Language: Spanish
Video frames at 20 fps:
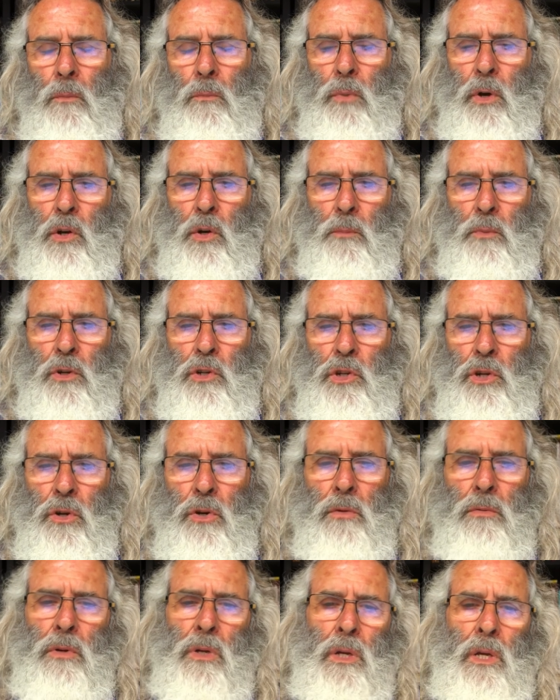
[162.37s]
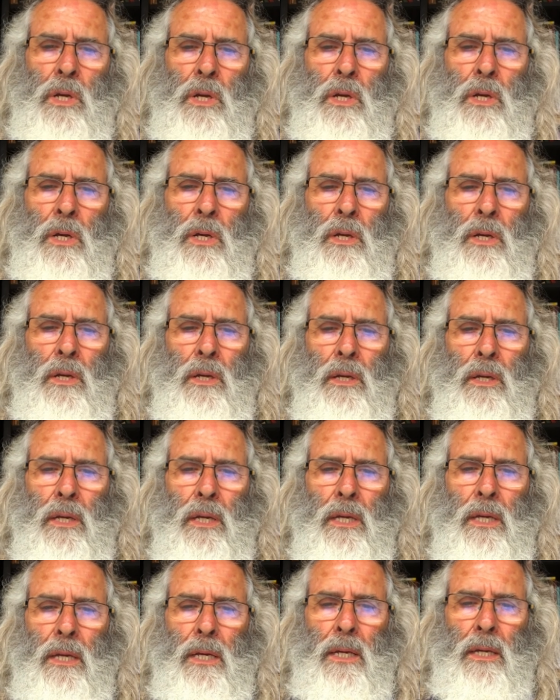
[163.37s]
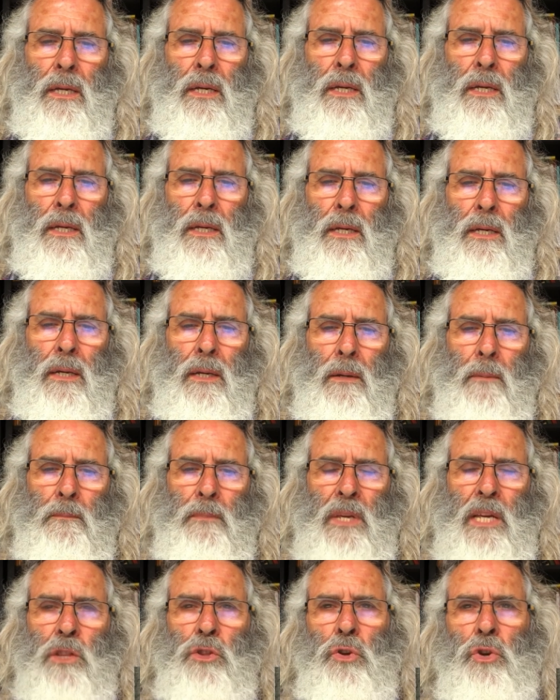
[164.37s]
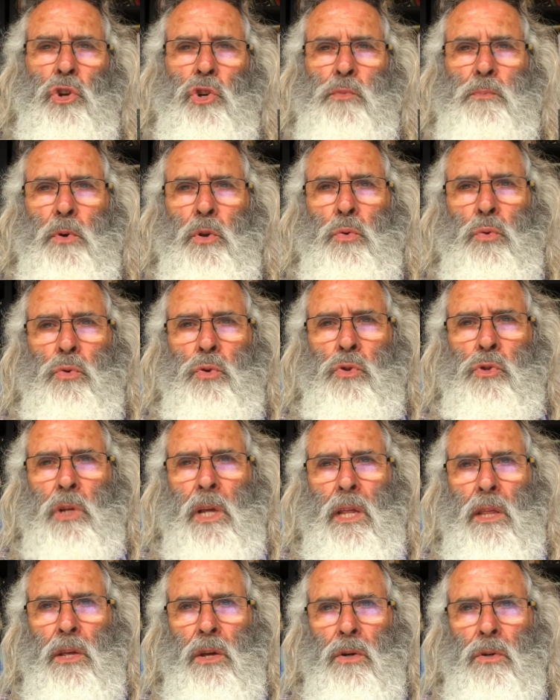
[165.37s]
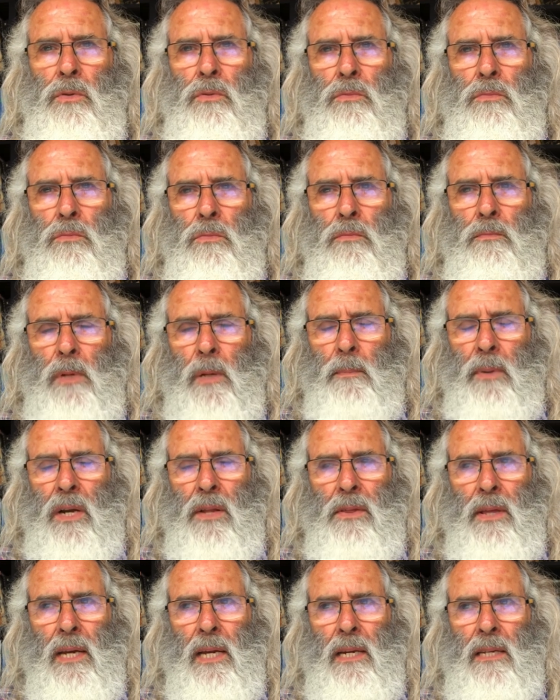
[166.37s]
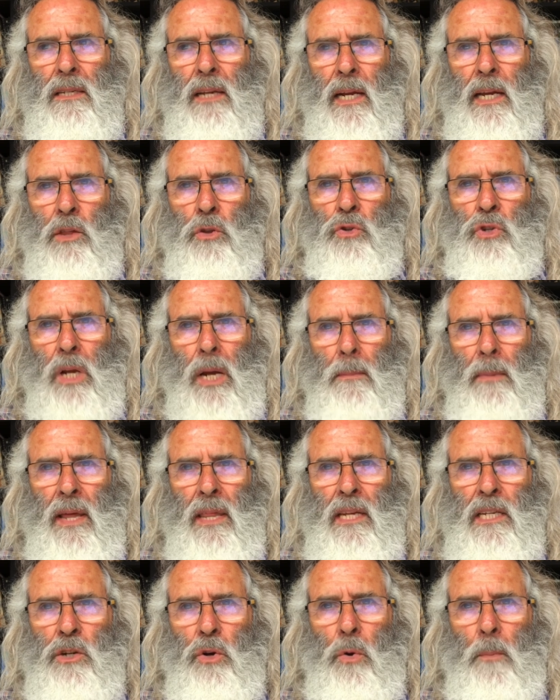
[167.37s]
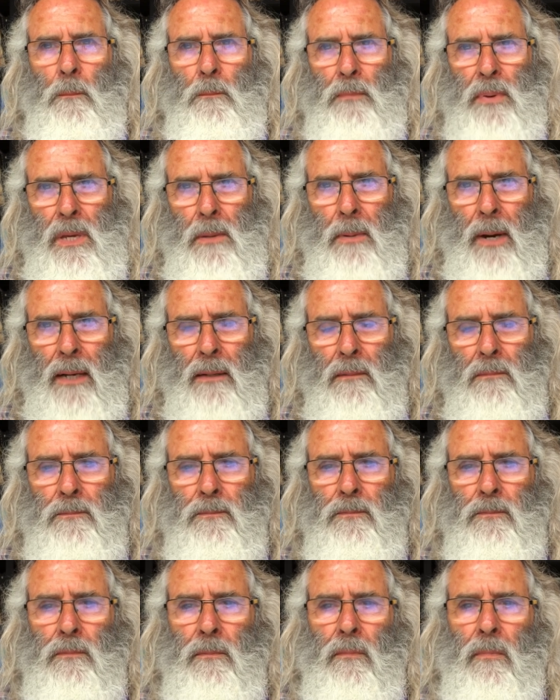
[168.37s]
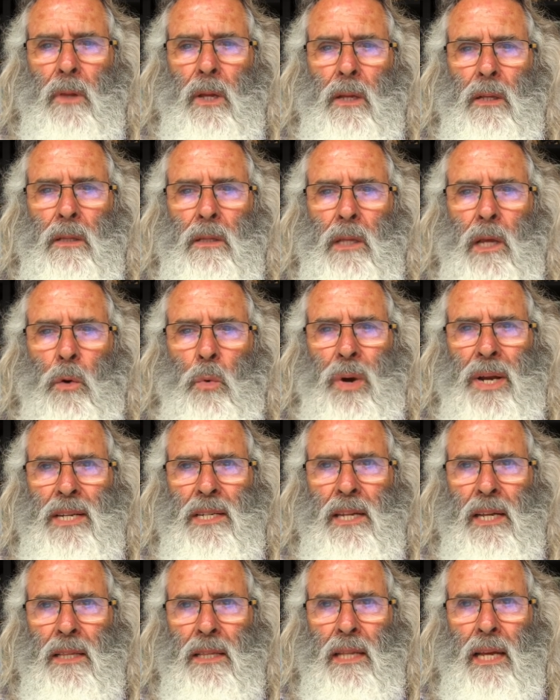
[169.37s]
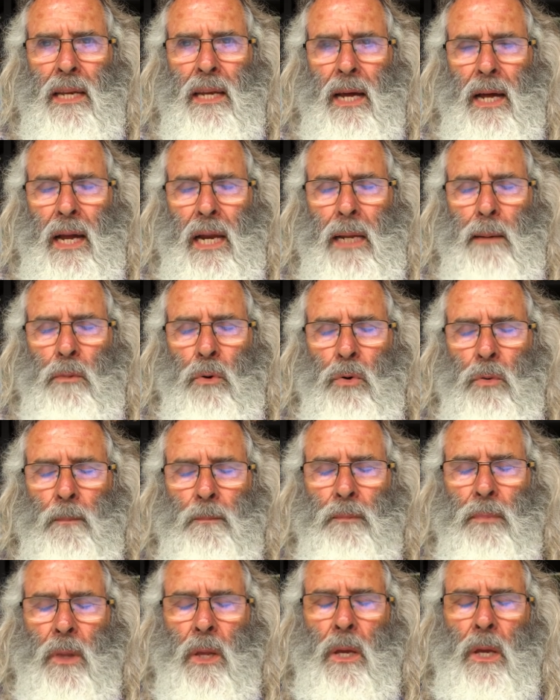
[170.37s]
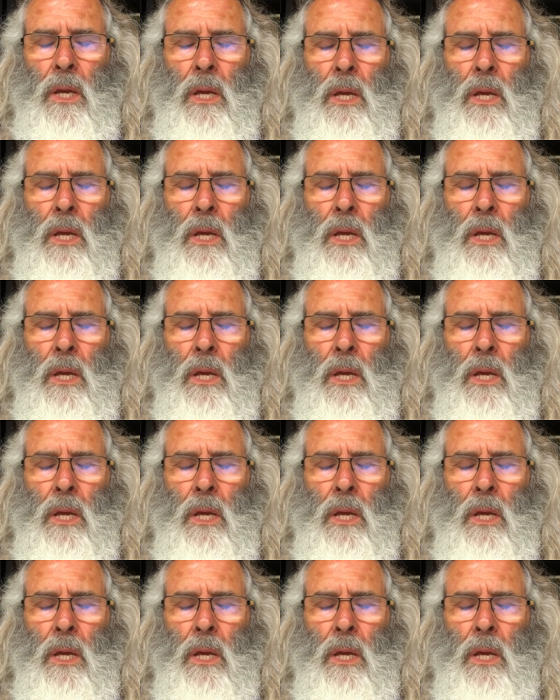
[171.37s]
Bueno, pues yo, eh, viendo los productos que dio, me parece que le saqué dos camadas con Piva, de Juan Santana Álamo,